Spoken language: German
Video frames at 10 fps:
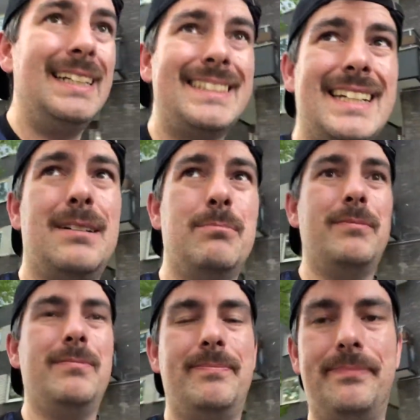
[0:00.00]
die haben
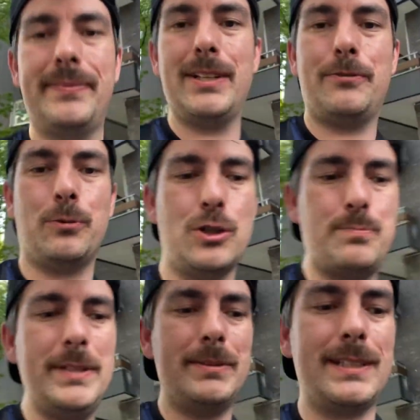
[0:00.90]
vor
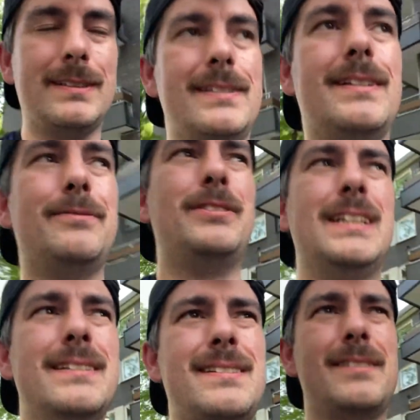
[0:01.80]
Spielbeginn gesagt,
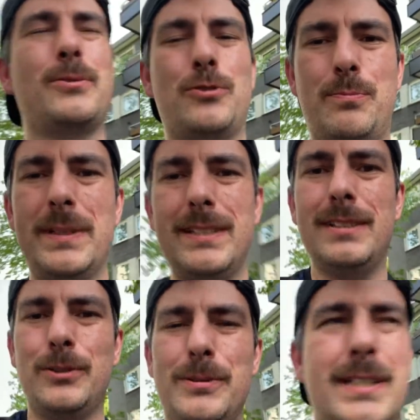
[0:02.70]
vielleicht ist das so ein Spiel,
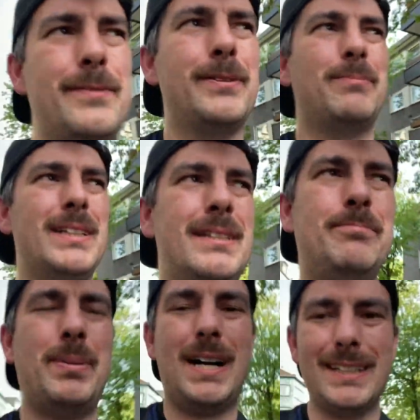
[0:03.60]
über das wird man in ein
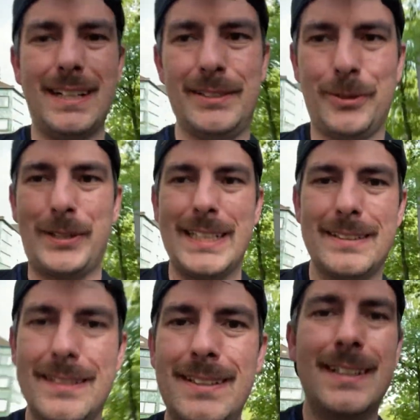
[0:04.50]
paar Jahren noch
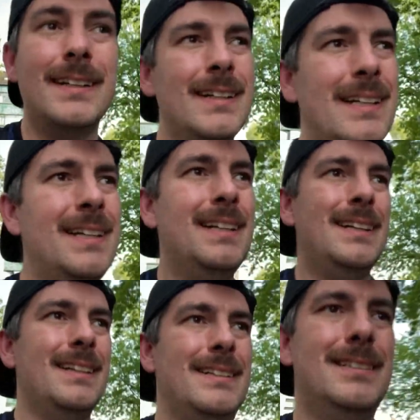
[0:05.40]
reden.
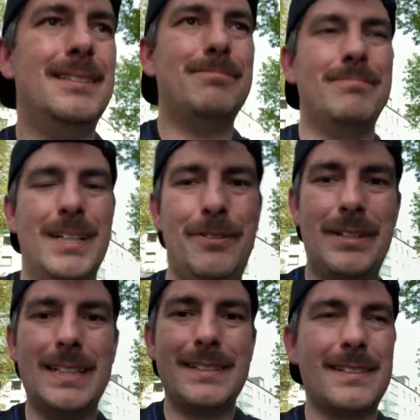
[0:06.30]
Ähm,
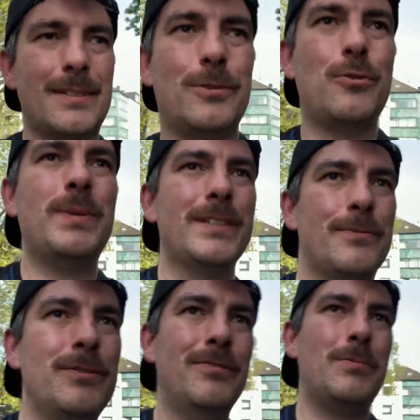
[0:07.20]
vielleicht ist es auch ein Spiel, das
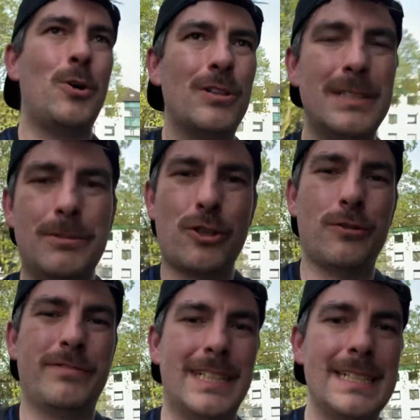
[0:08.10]
würden wir morgen lieber schon
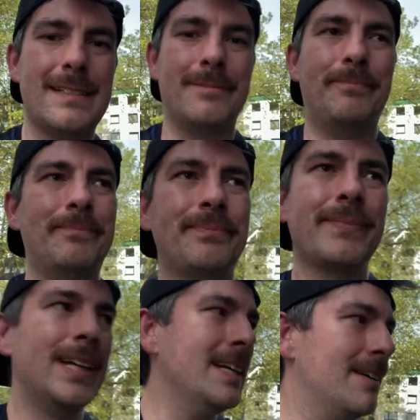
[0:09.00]
vergessen.
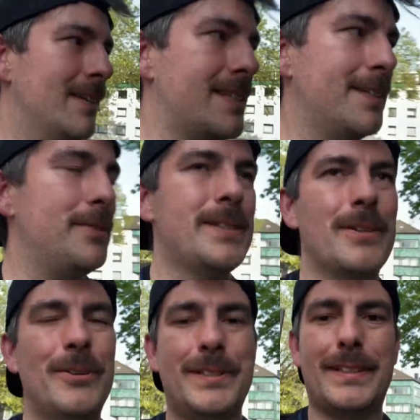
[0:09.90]
Ich weiß nicht, wie es da
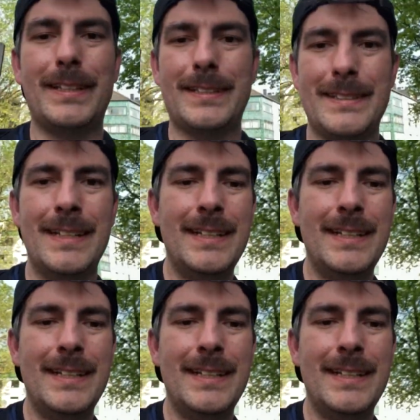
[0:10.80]
euch geht.